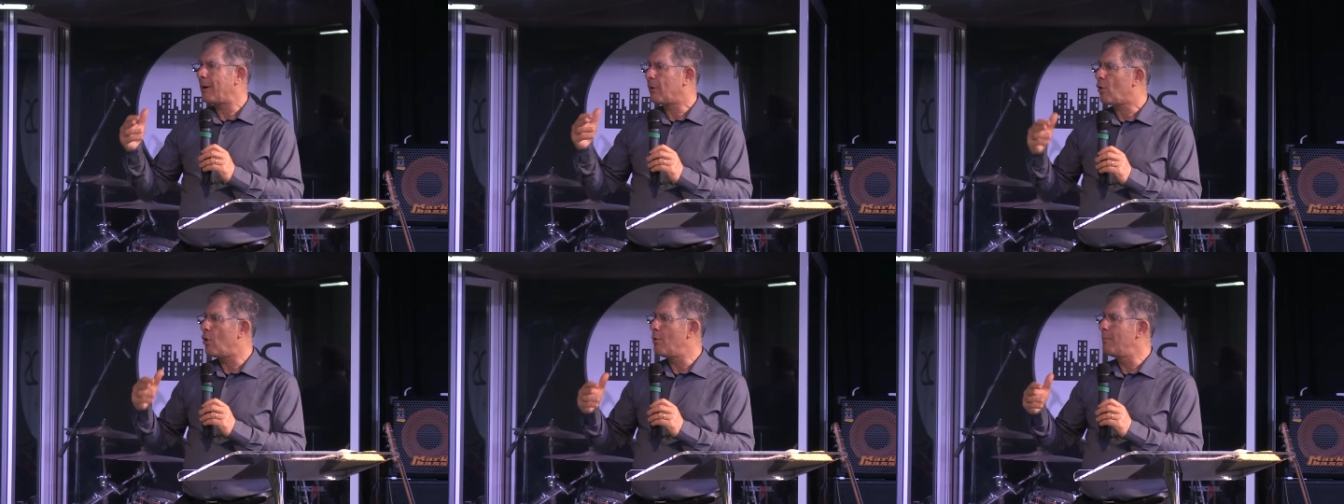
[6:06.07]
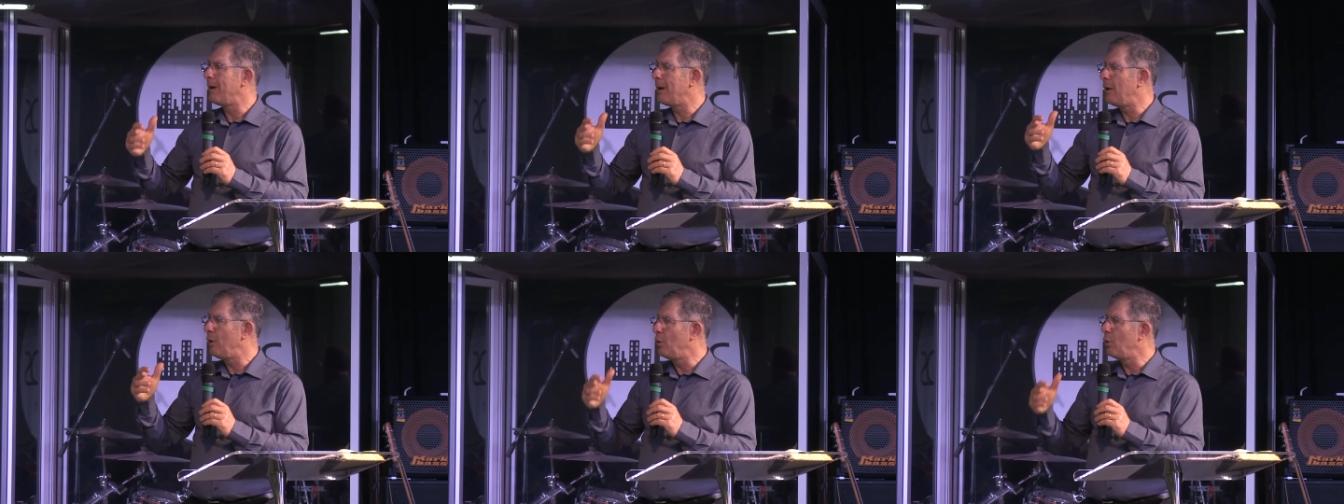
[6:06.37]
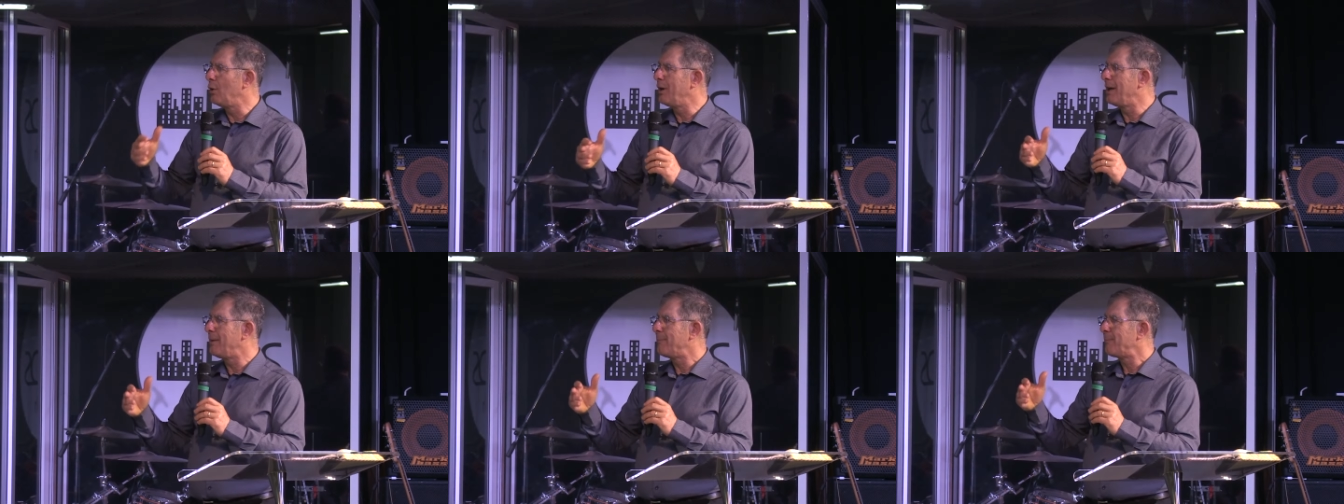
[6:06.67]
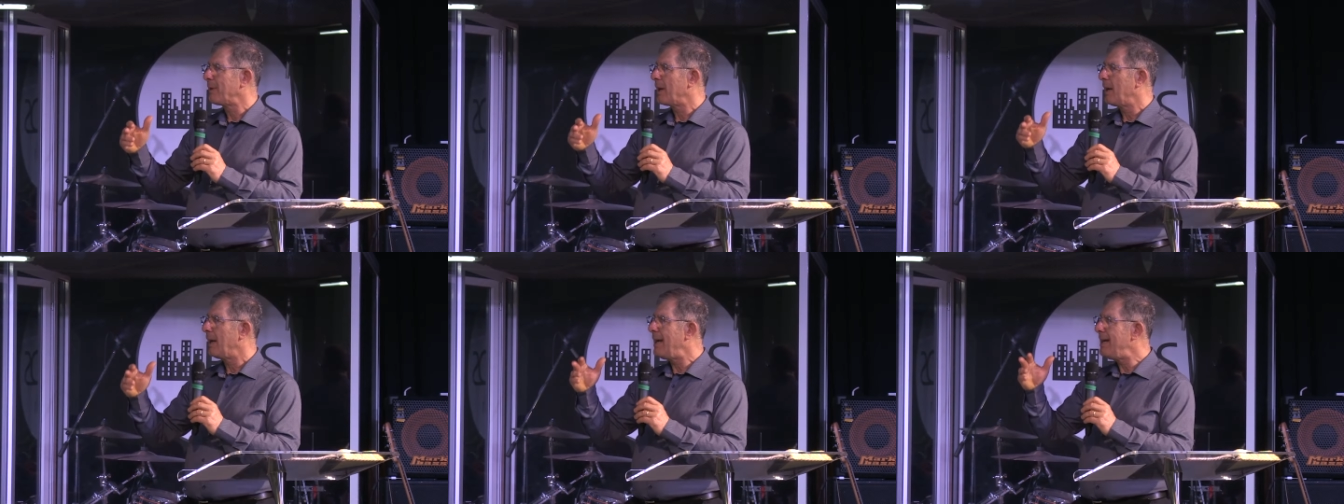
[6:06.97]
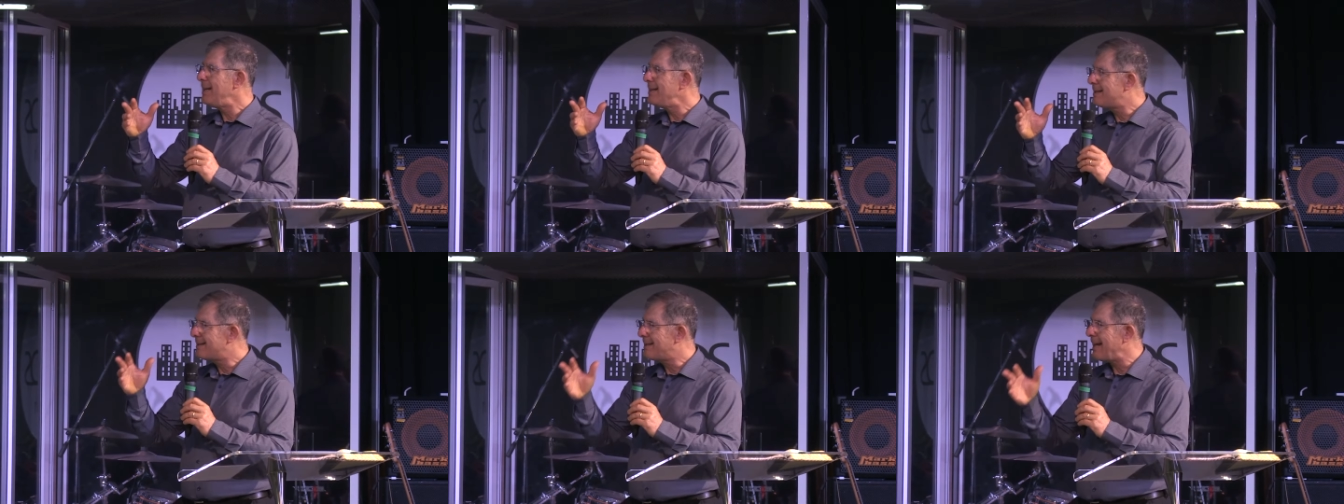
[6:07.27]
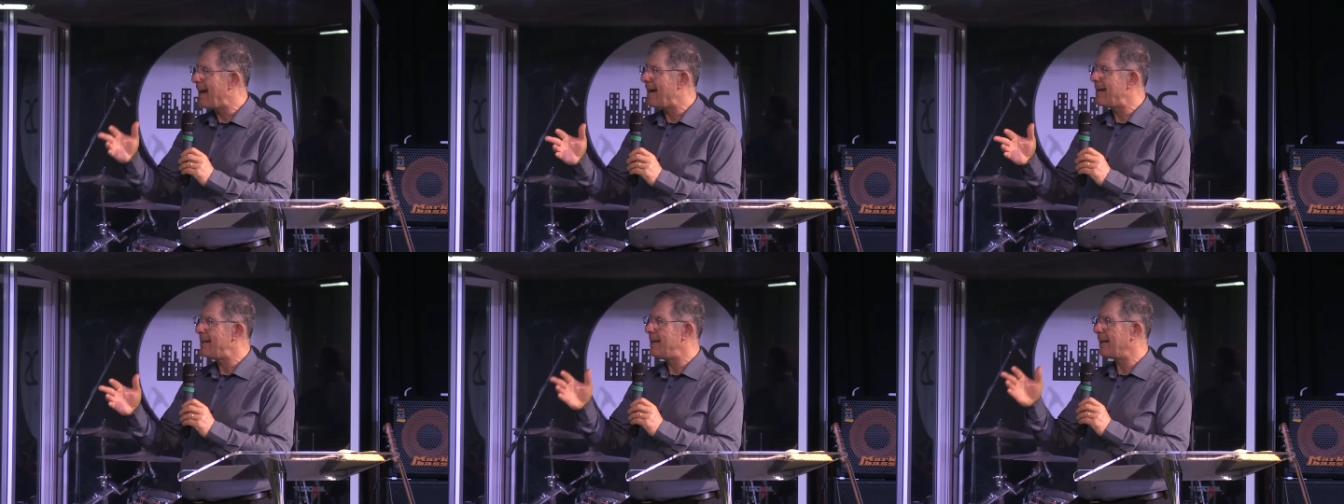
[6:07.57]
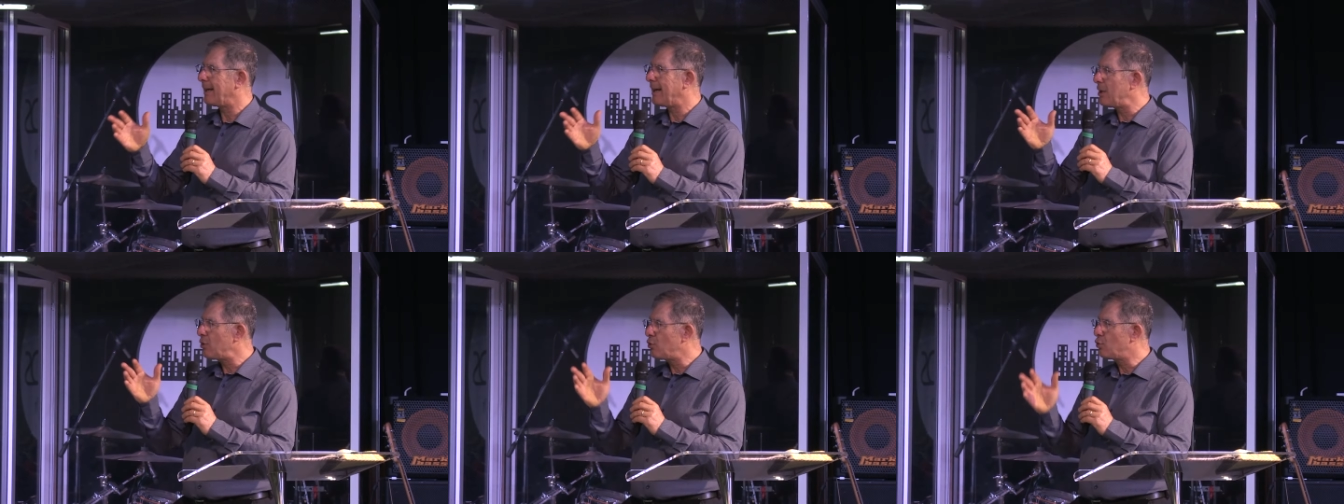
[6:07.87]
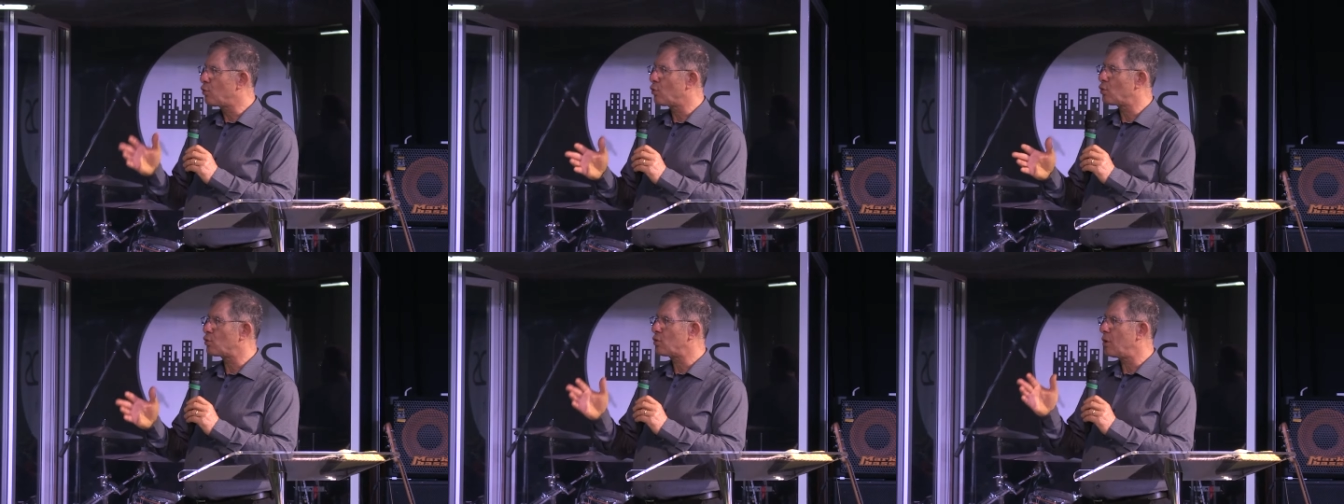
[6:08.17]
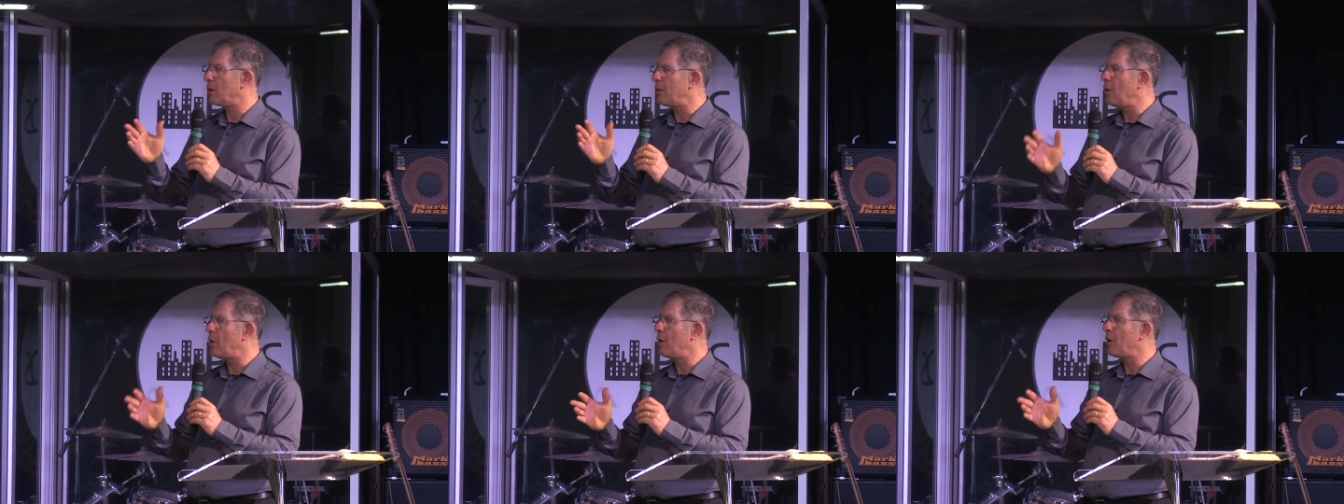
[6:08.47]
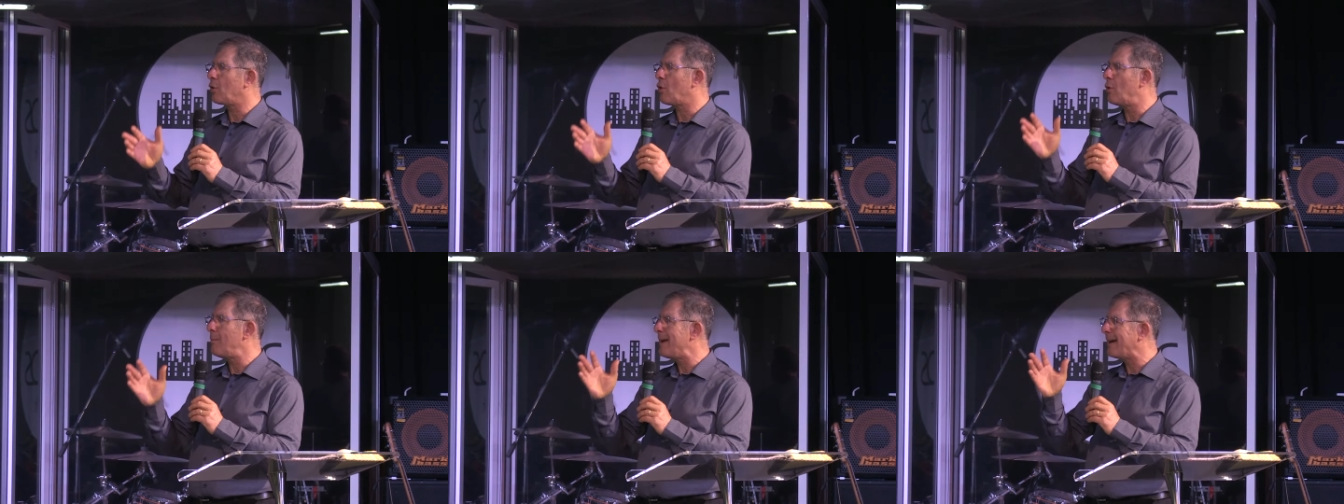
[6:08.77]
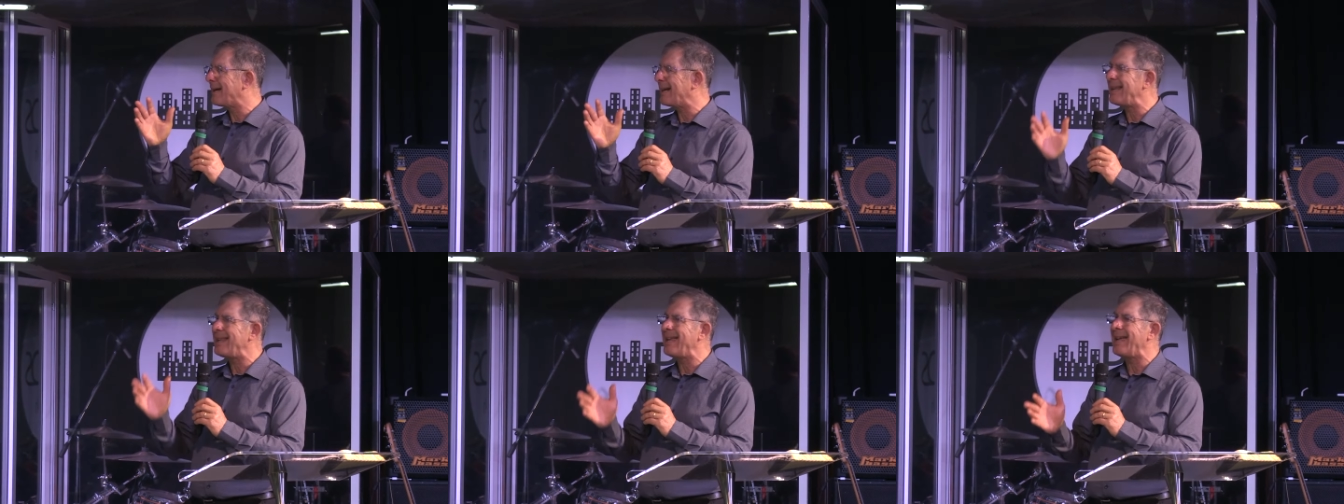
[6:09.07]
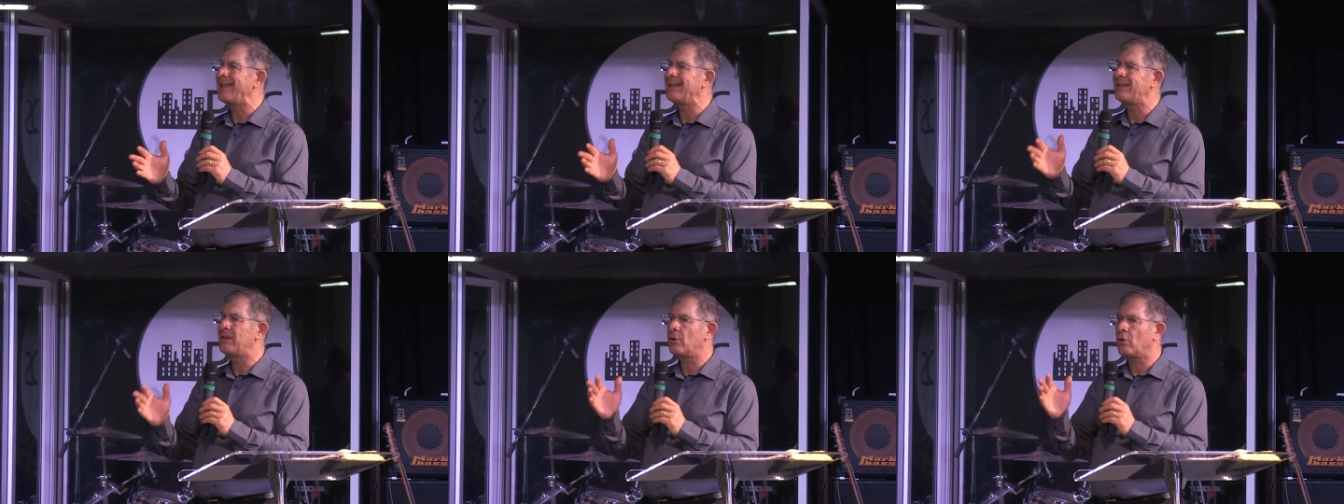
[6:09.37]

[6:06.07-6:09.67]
come Lui insegna che è giusto noi come credenti,